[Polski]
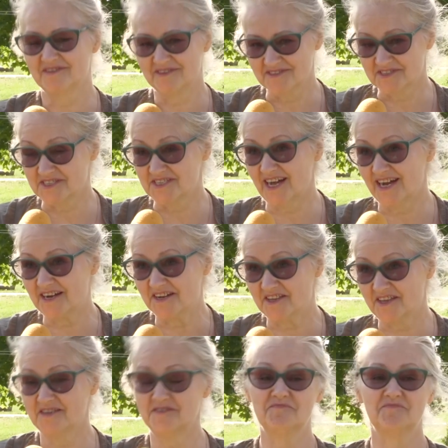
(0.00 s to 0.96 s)

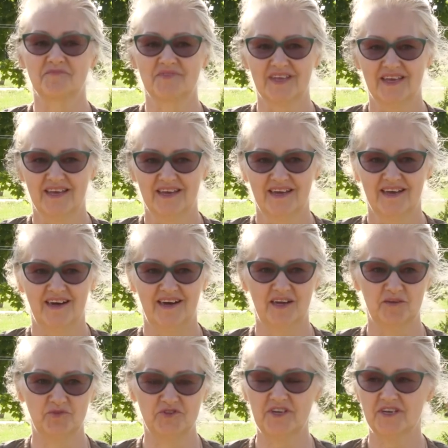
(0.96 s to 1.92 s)
zdalnie,
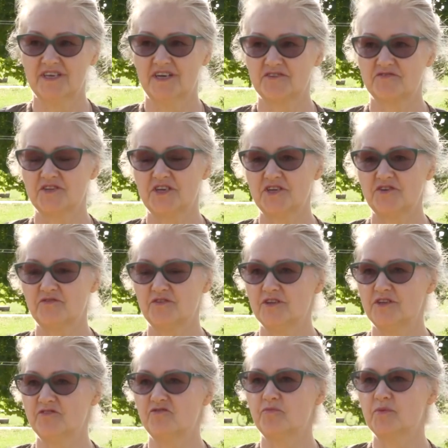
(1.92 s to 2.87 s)
albo tak jak w tej
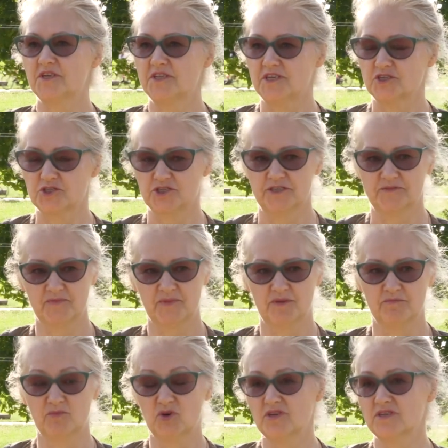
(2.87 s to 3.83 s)
chwili w plenerze.
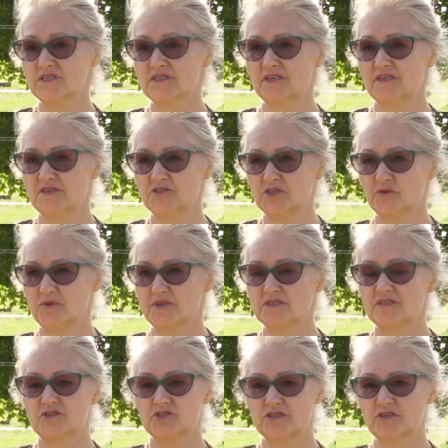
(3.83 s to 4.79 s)
Moje zajęcia
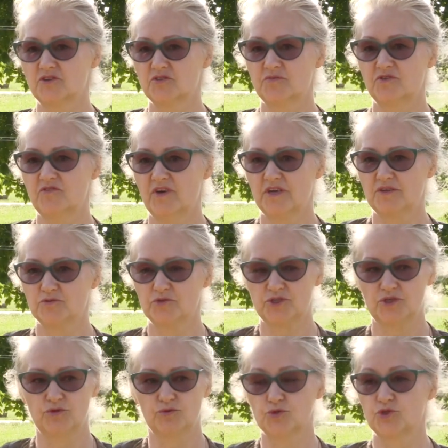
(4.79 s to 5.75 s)
plastyczne odbywają
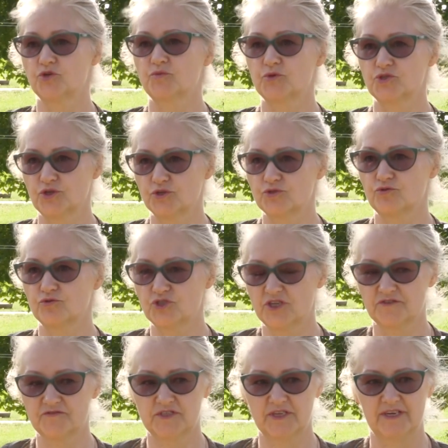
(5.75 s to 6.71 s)
się już od początku
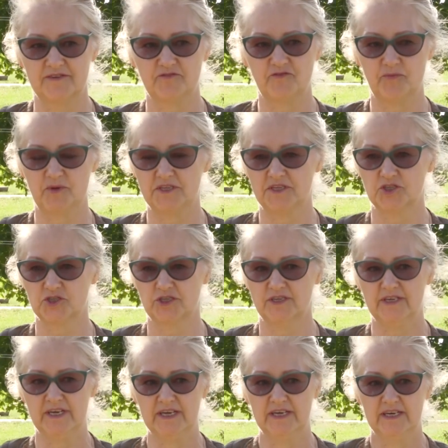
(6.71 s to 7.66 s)
czerwca w
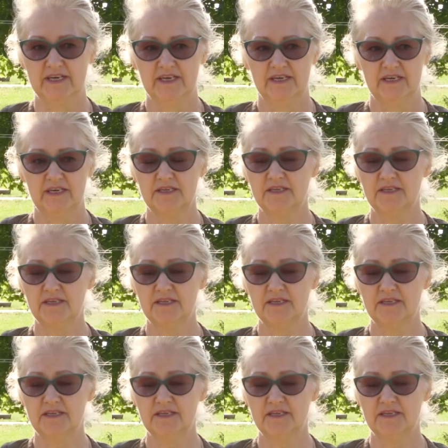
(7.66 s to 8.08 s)
plenerze i